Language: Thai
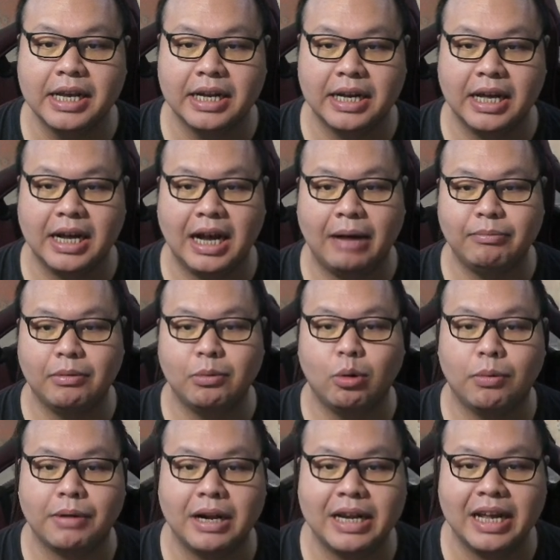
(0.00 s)
นะครับ รว
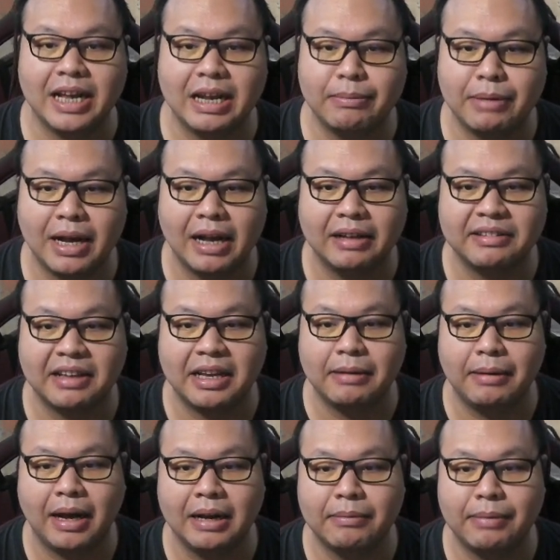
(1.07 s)
มๆกนเนี่ยเห็นไหมฮะสี่
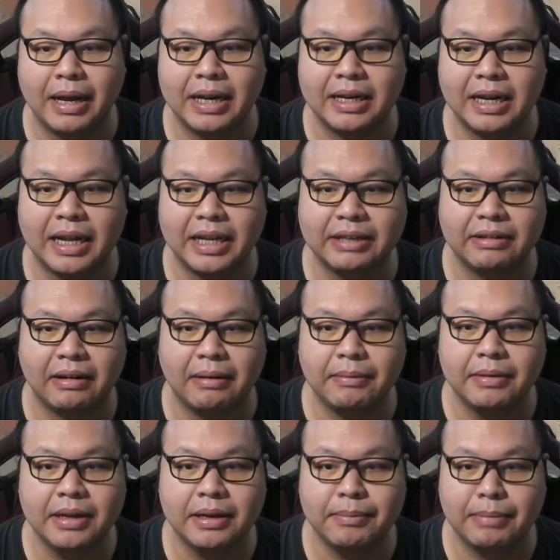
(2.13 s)
พันเพชรในสำหรับ
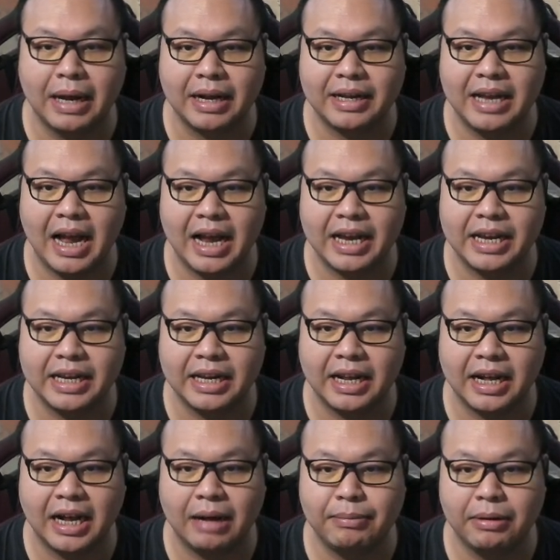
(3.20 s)
แพ็กใหญ่นะ
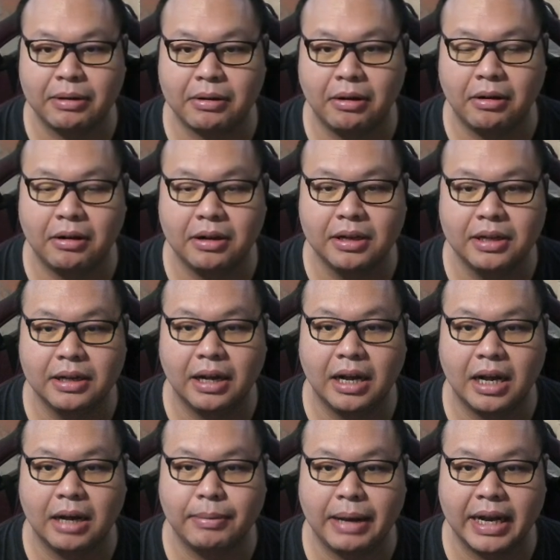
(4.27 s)
ครับ แล้วก็
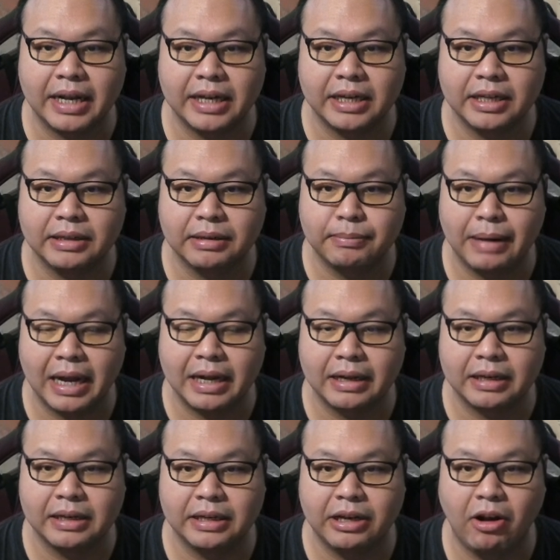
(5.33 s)
แพ็คแพ็ค
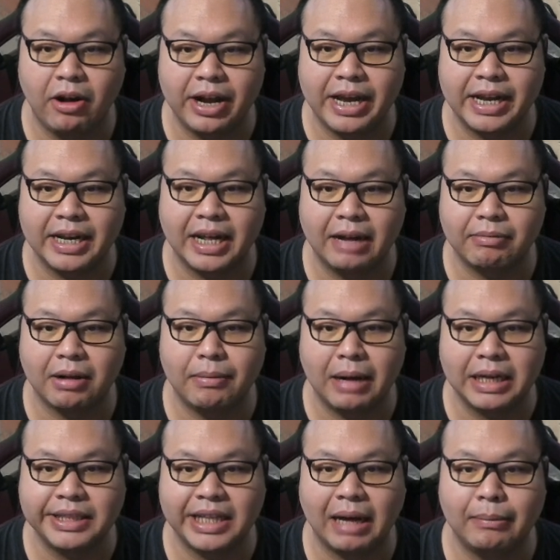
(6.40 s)
ย่อยนะครับก็พัน
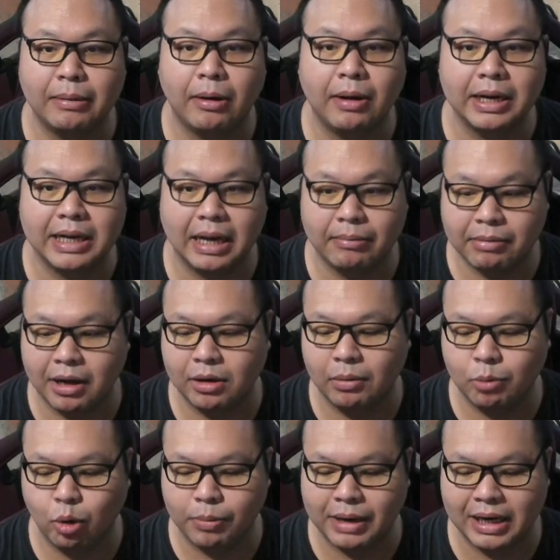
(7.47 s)
สามร้อยนะครับ ก็
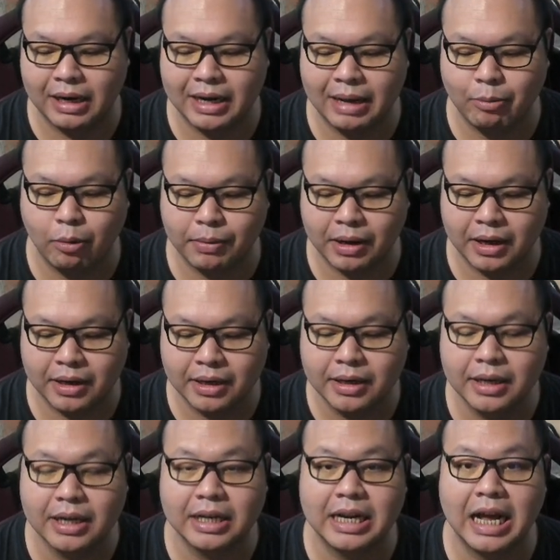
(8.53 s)
รวมๆกันแล้วเนี่ย ผมก็
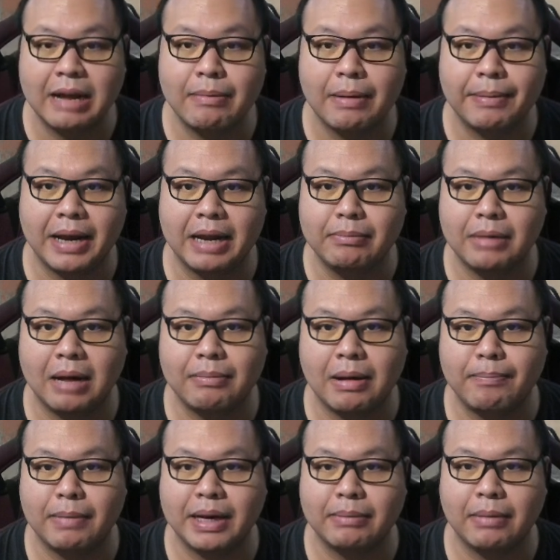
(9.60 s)
ได้แบบเพชรมาแบบ
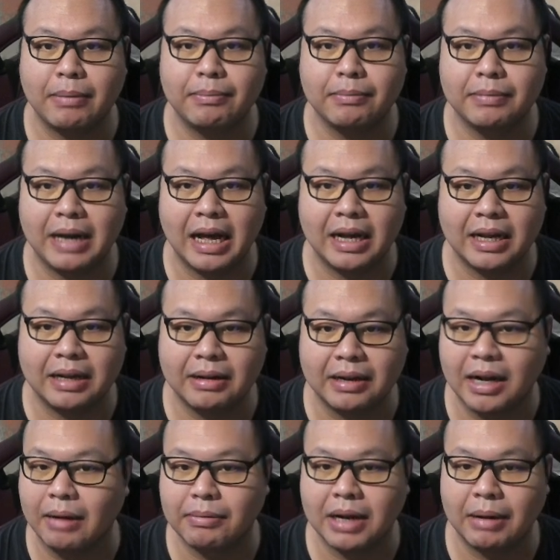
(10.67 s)
เป็นแบบหลัก
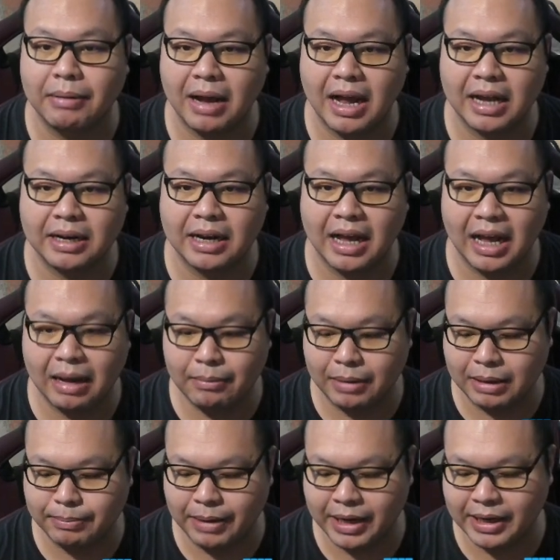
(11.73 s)
เกือบเกือบห้าห้าหมื่น
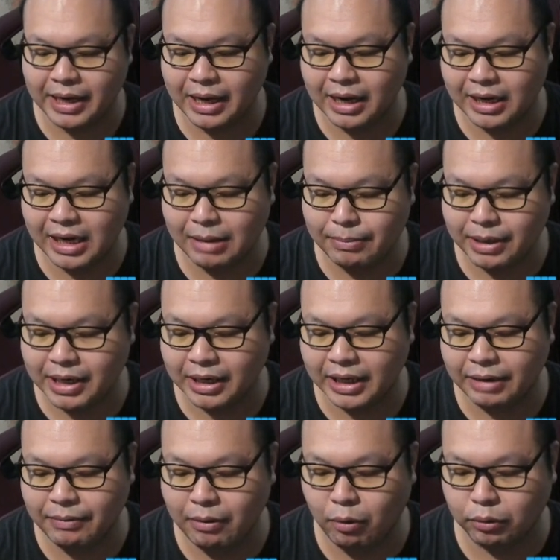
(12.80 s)
เพชรเนี่ยคือเล่นไปถึงเล
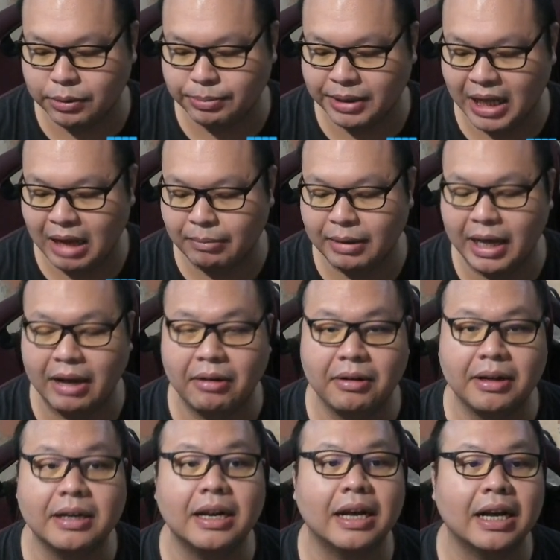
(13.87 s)
เวลหกสิบสามแล้ว
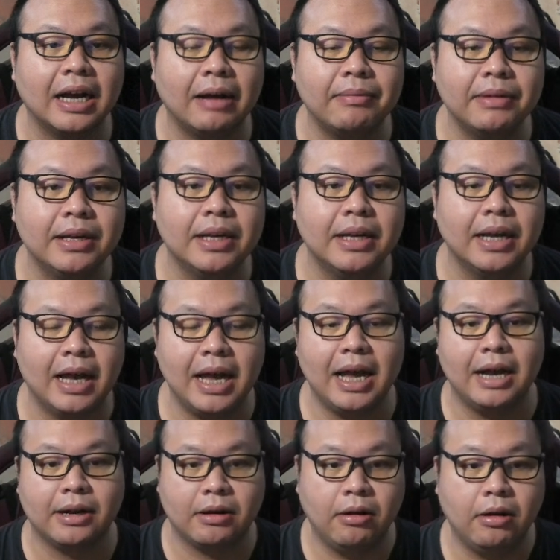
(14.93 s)
นะครับอ่า
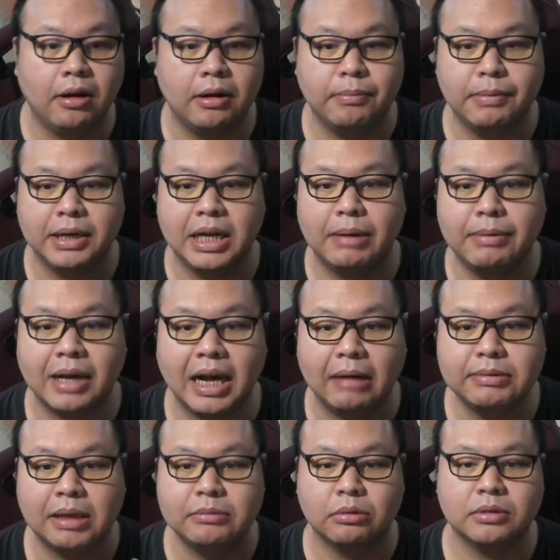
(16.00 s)
ก็เหมือนเดิมนะครับ
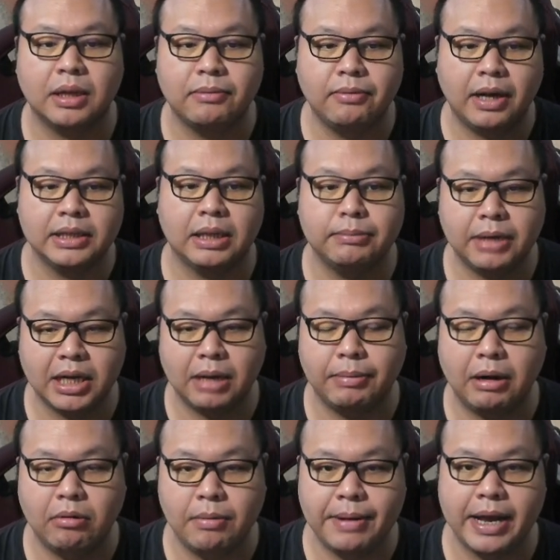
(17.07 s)
เติมถูกเติมไวเติมได้กับ
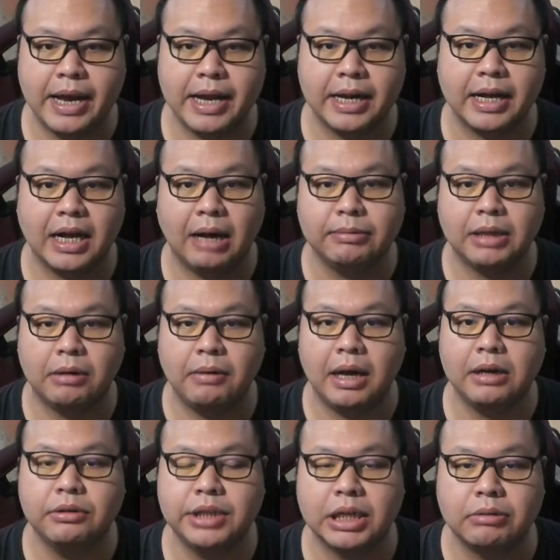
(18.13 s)
power play นะครับ แต่ว่า
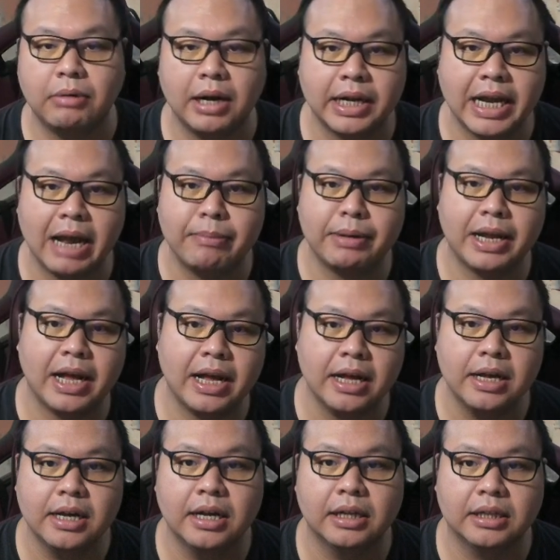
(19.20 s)
รู้สึกว่าเกมเนี้ย
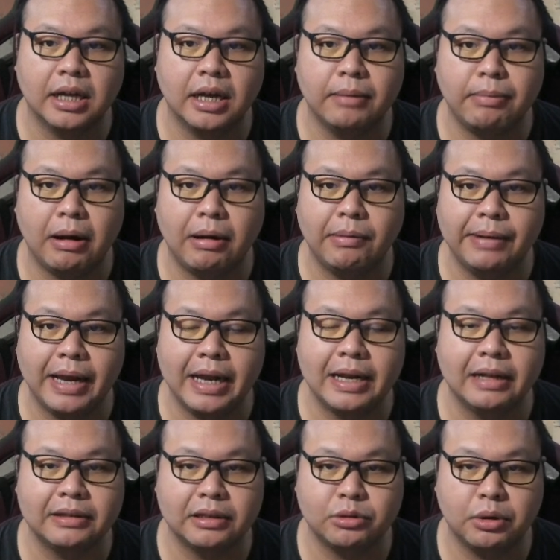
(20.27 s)
ถ้า Power Pay เนี่
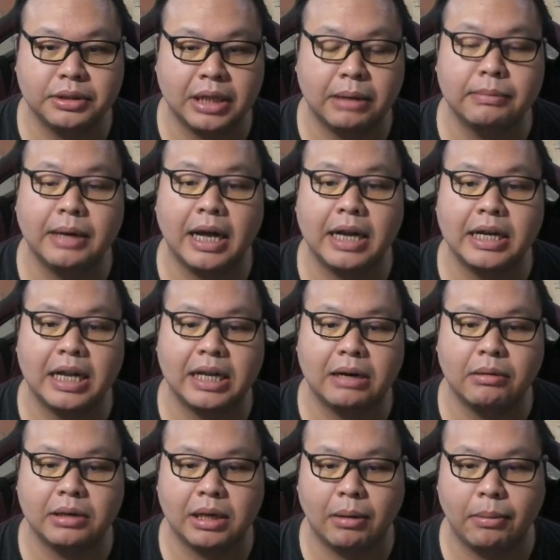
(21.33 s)
ยจะช่วยเติมได้ใน
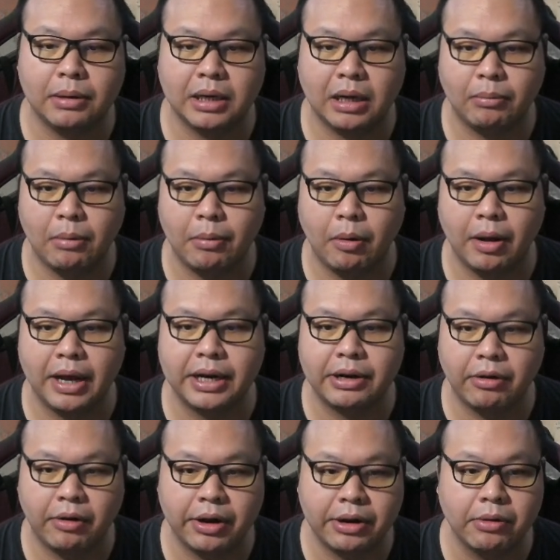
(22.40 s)
ระระบบของ
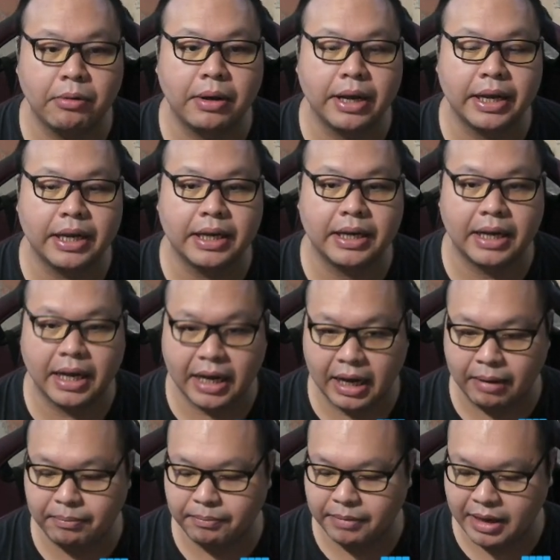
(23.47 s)
Android ด้วยนะครั
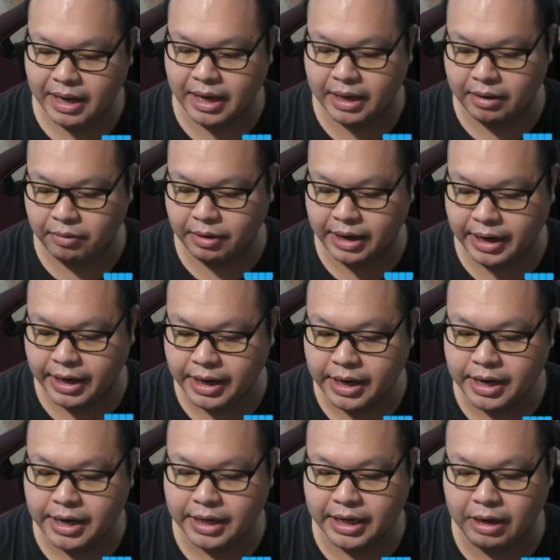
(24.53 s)
บอ่ะโอเค
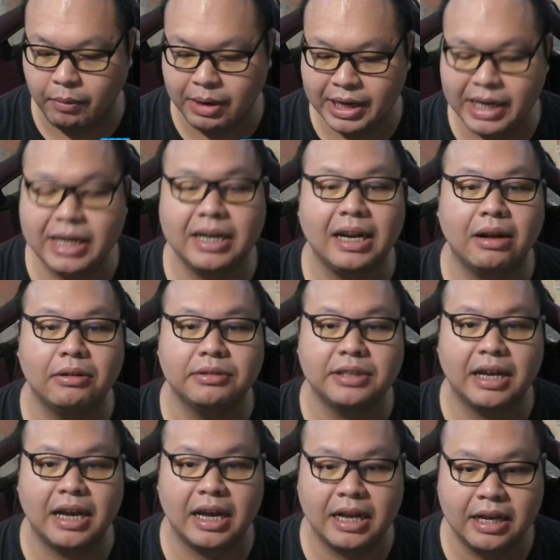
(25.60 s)
เดี๋ยววันนี้เรา
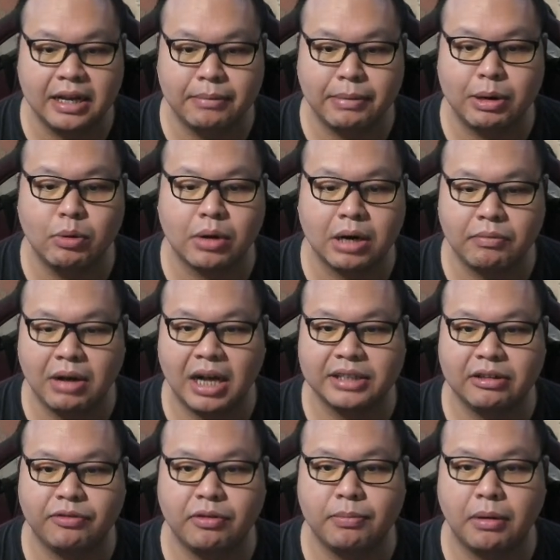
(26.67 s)
จะมาดูกันว่า
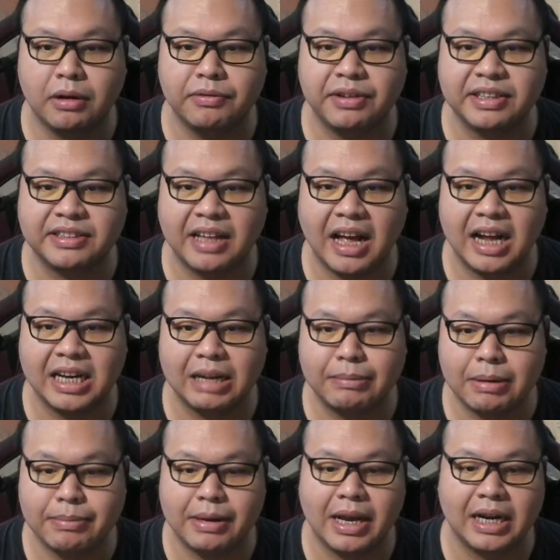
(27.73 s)
เจ้าฟุตบอลเฟสตาเนี่ยมัน
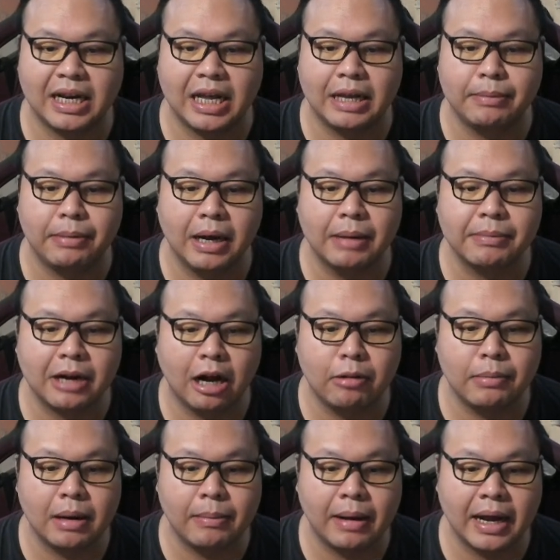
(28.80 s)
มีอะไรเพิ่มเข้า
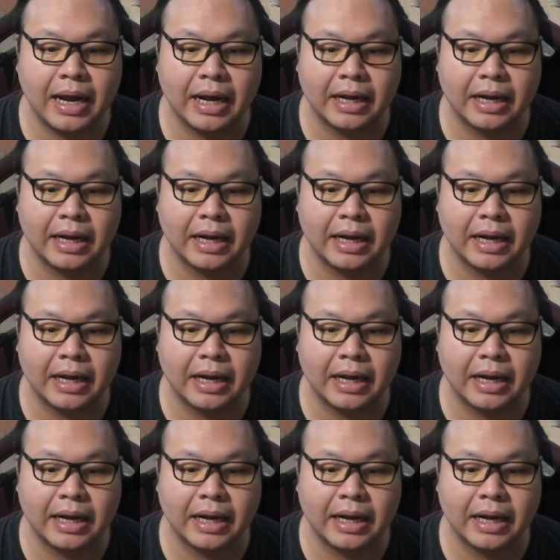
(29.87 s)
มาบ้าง